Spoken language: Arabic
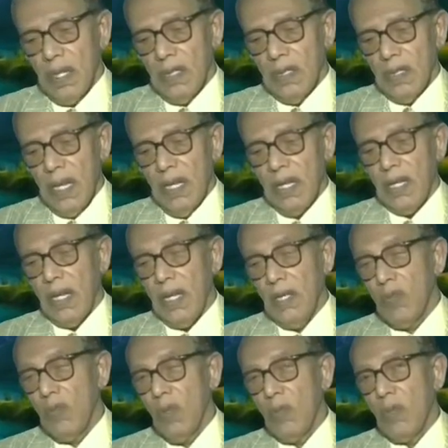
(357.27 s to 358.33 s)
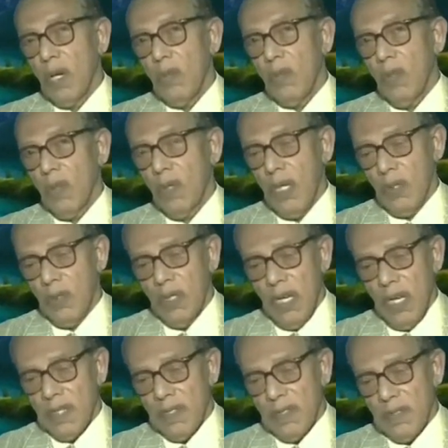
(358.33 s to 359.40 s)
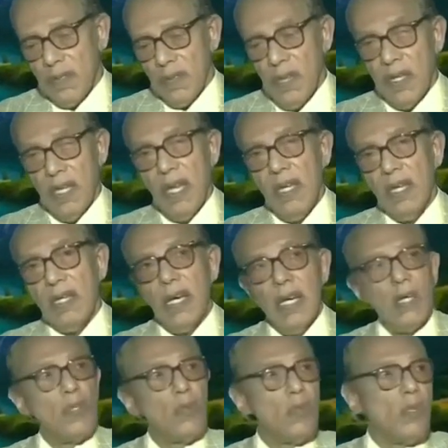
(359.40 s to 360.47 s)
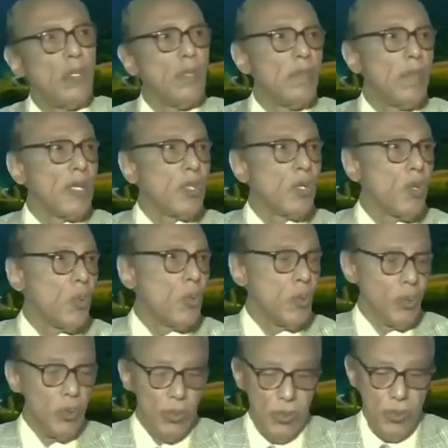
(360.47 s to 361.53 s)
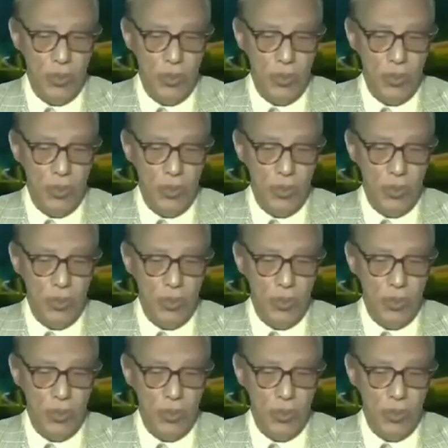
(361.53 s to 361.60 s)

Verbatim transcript: ذلك يوم مجموع له الناس وذلك يوم مشهود